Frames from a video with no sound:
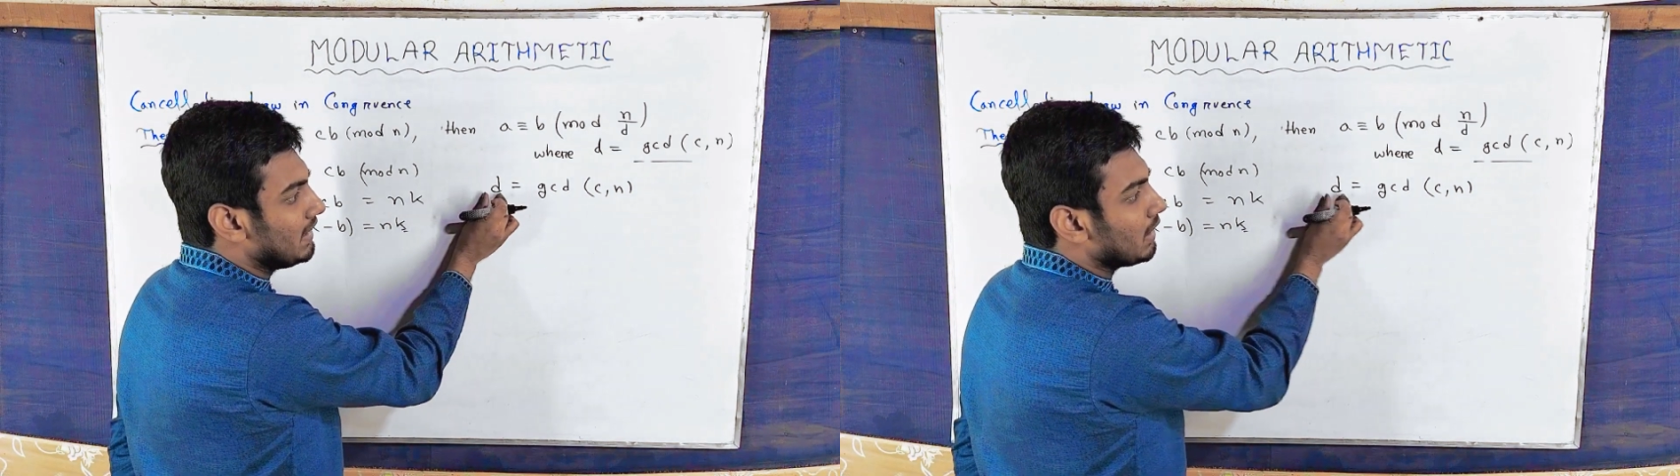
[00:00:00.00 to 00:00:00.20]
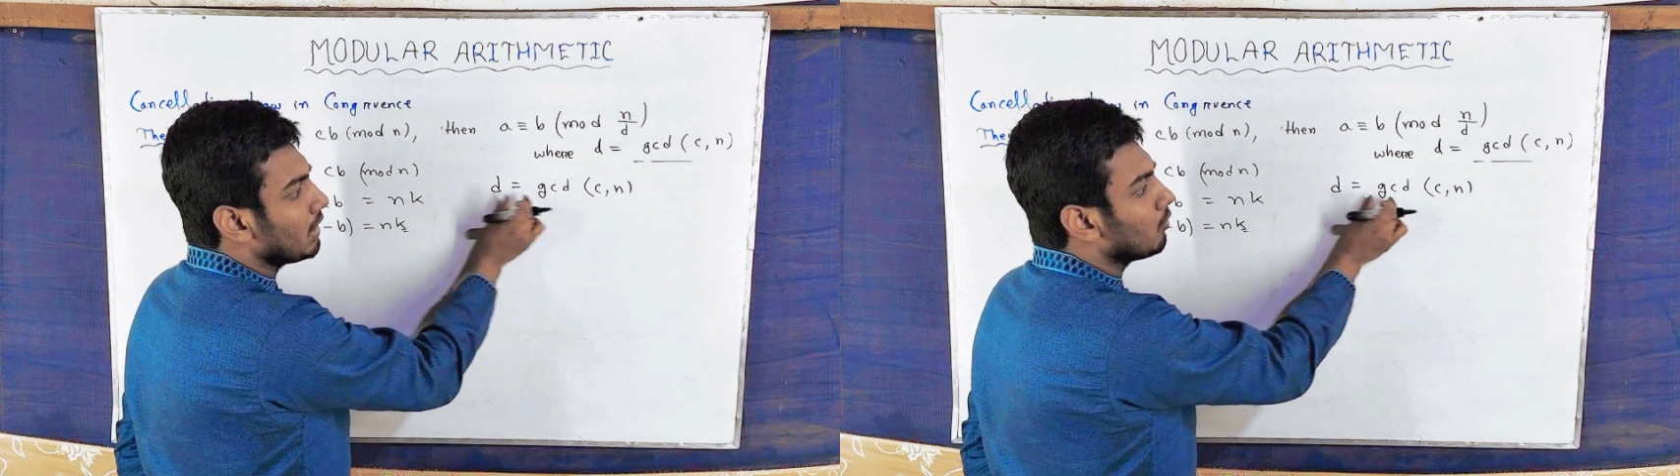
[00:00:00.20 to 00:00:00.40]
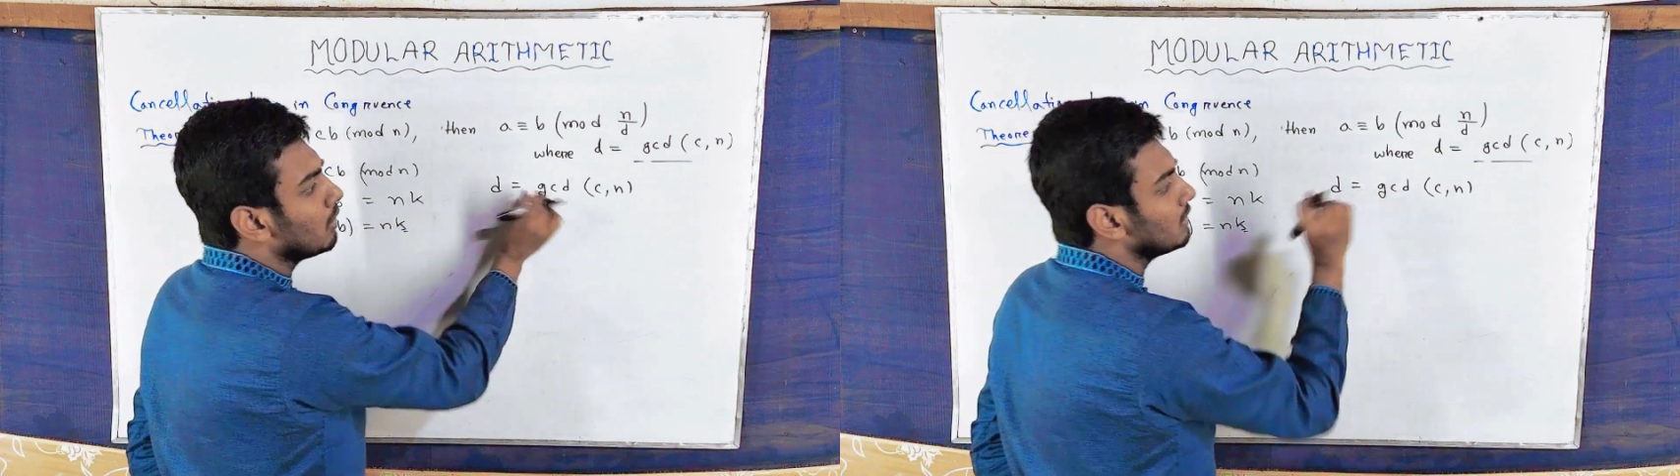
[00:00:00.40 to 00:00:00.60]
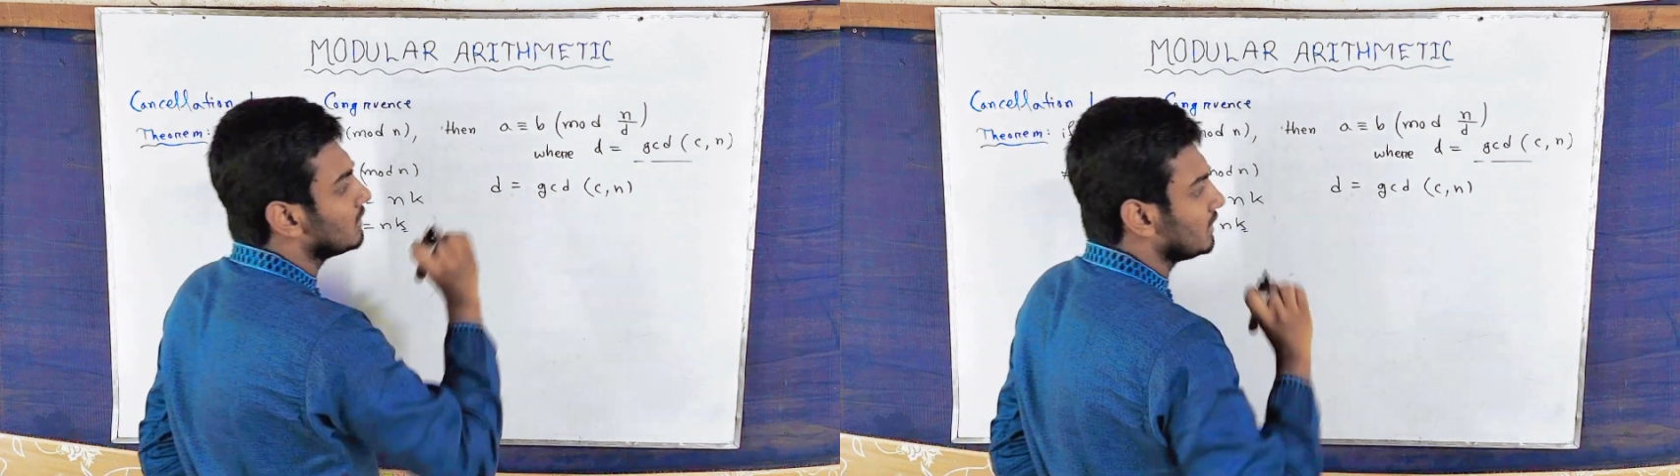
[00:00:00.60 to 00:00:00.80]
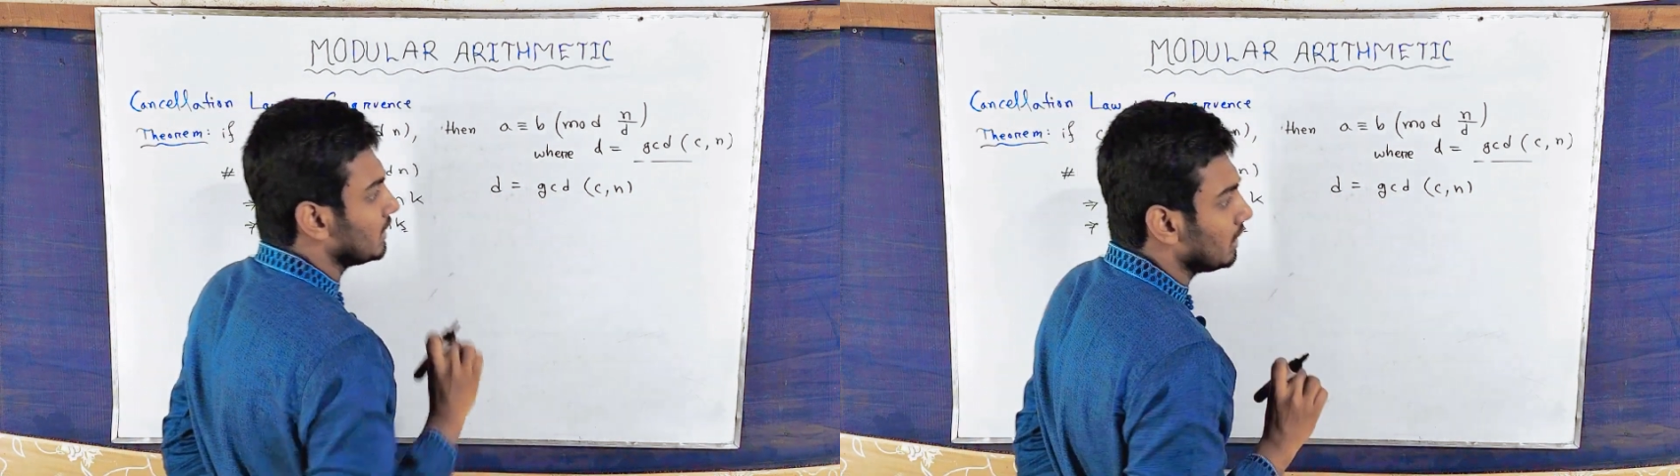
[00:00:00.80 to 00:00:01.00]
ডিটা ইকুয়াল
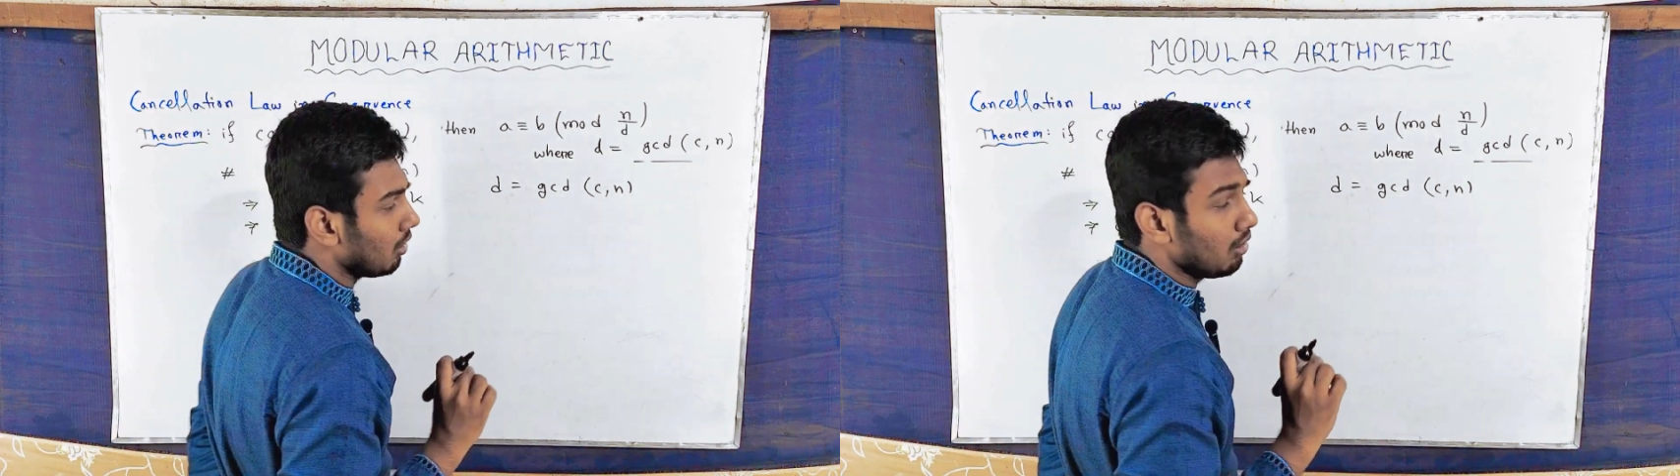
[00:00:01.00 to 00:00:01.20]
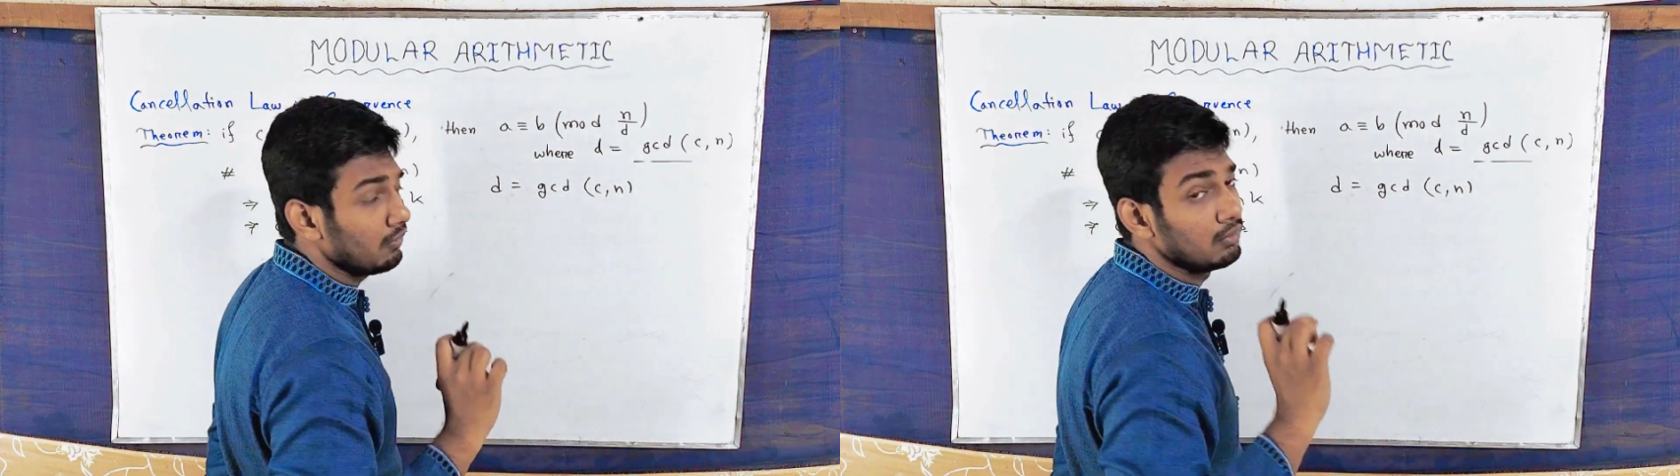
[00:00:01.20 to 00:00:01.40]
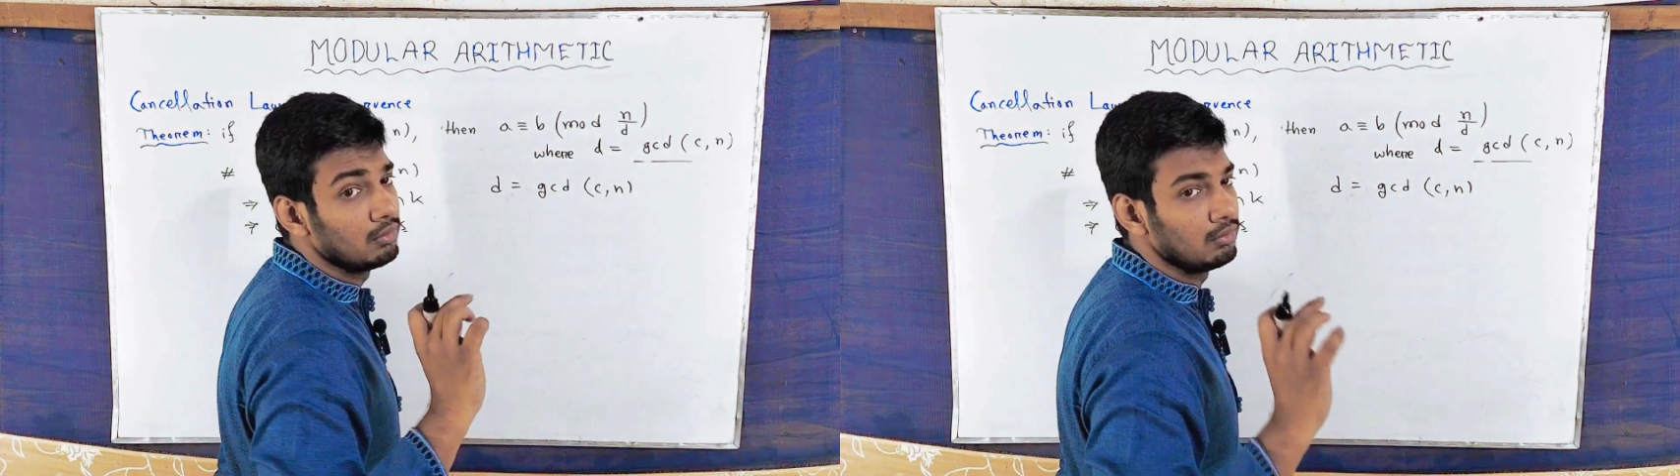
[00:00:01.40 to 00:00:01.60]
জিসিডি অফ